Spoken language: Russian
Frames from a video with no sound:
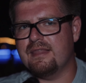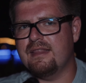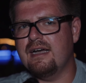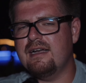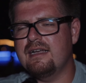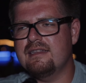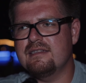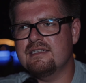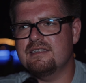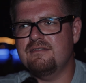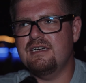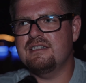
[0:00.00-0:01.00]
Так это
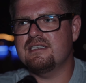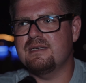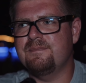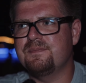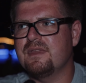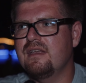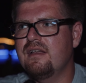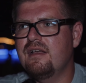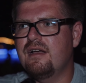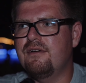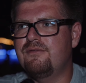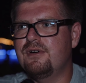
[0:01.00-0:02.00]
называется
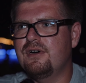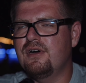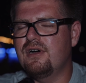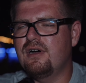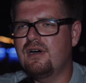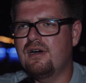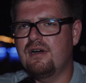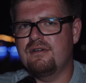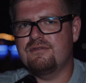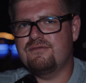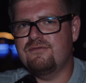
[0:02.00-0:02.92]
в,